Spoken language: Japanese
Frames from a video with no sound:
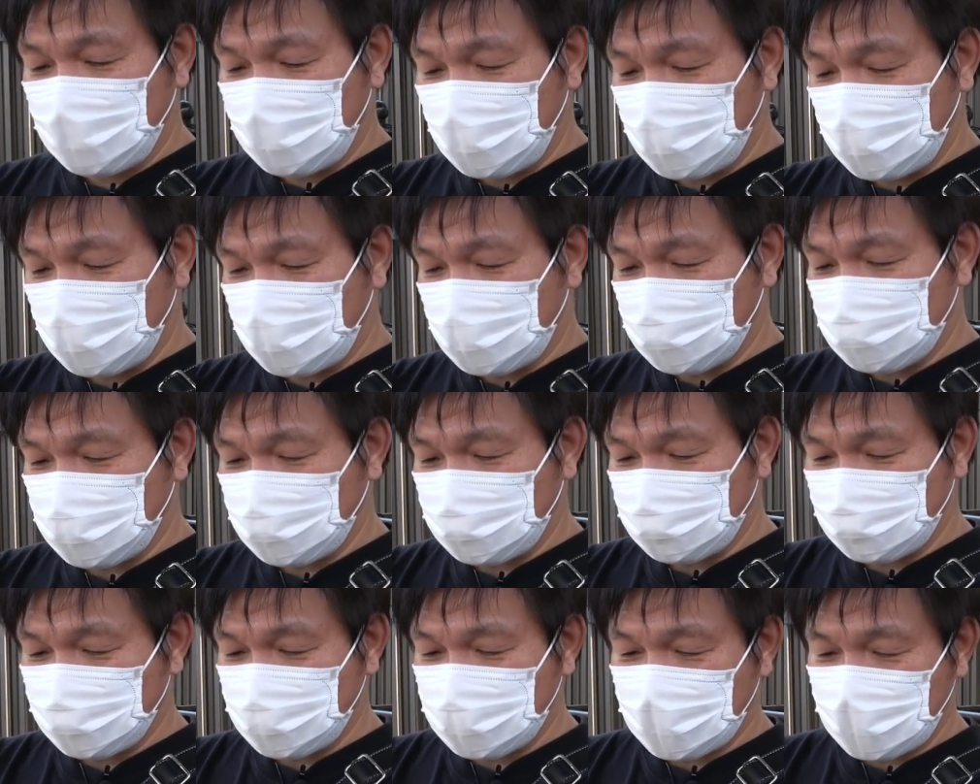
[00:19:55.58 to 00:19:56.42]
有香さ
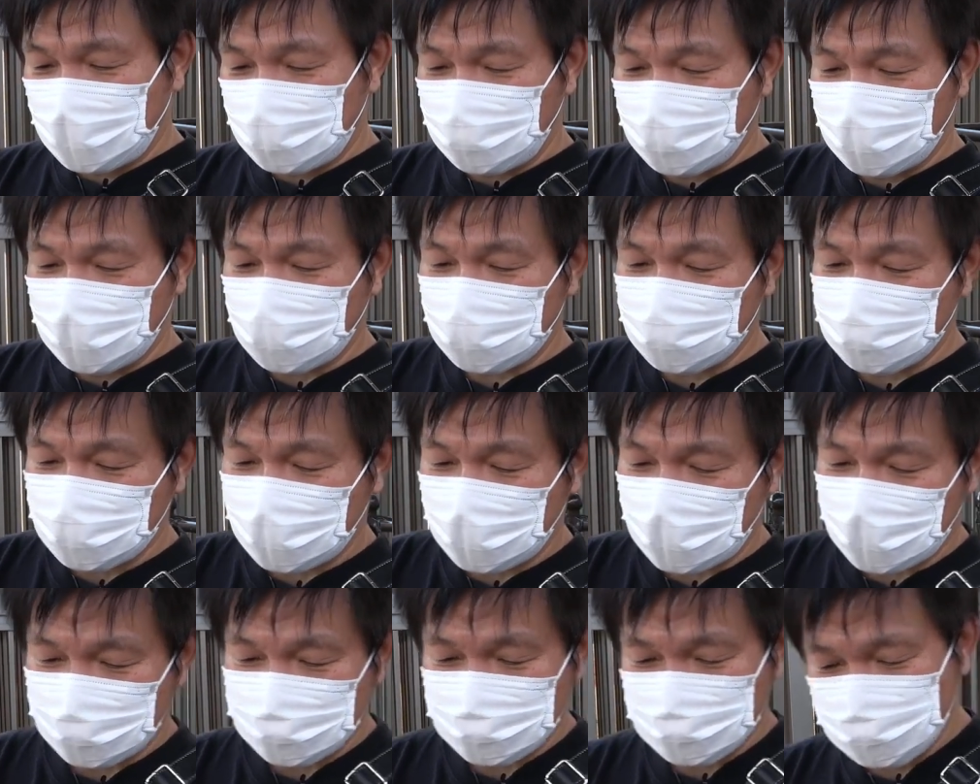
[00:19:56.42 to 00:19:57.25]
んの位置が分かる
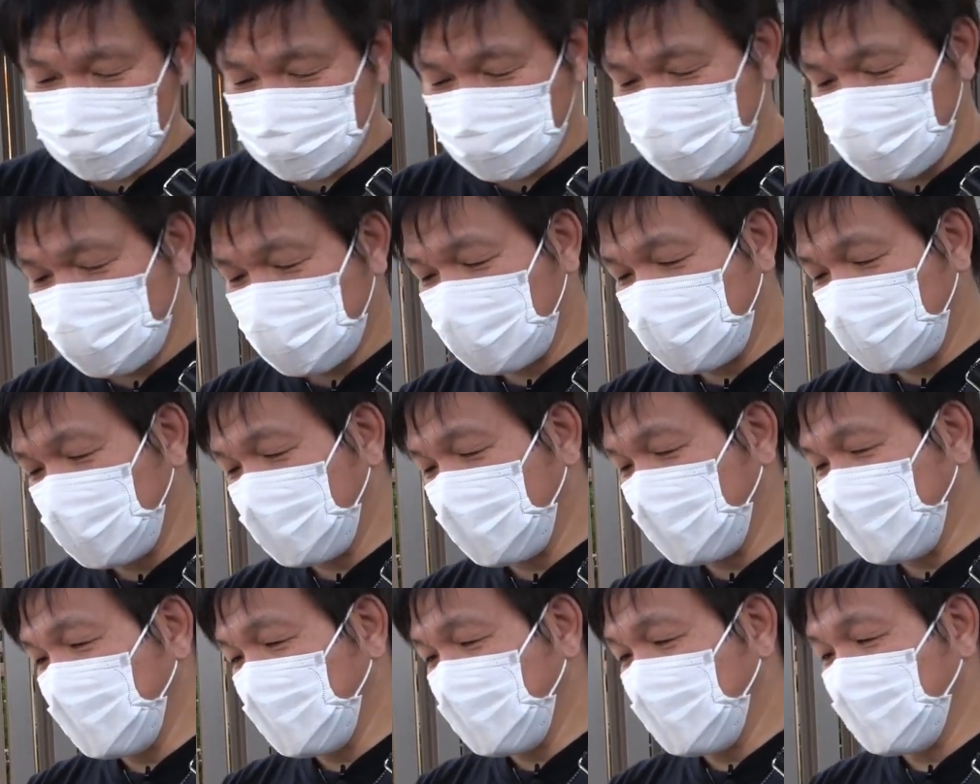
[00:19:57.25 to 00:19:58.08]
か
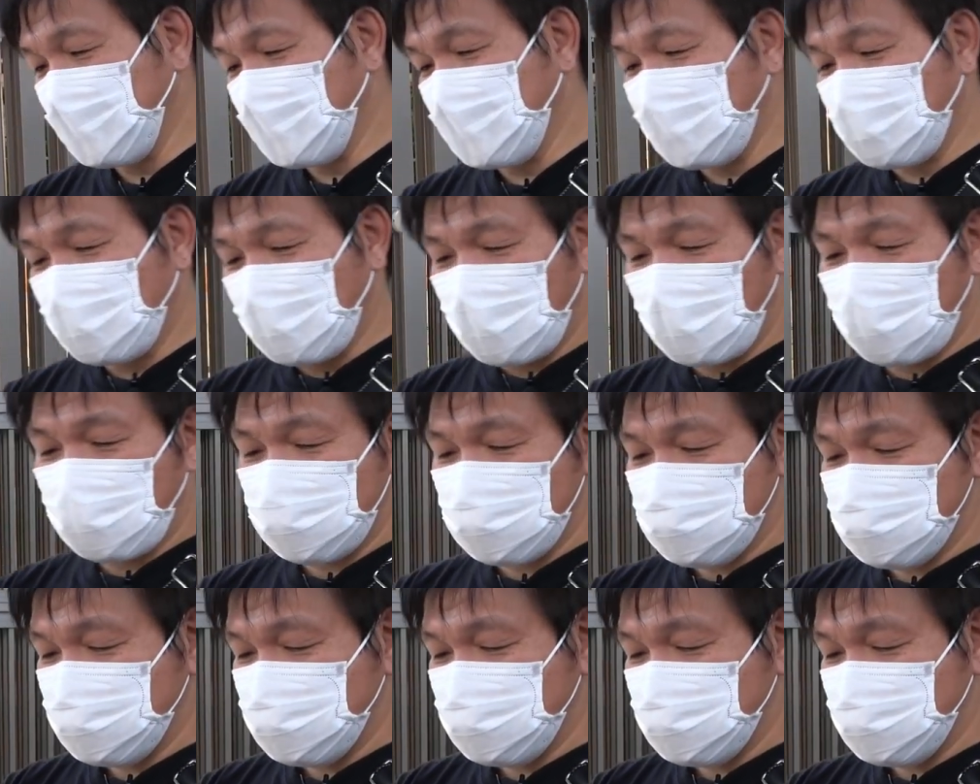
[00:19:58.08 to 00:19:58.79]
ね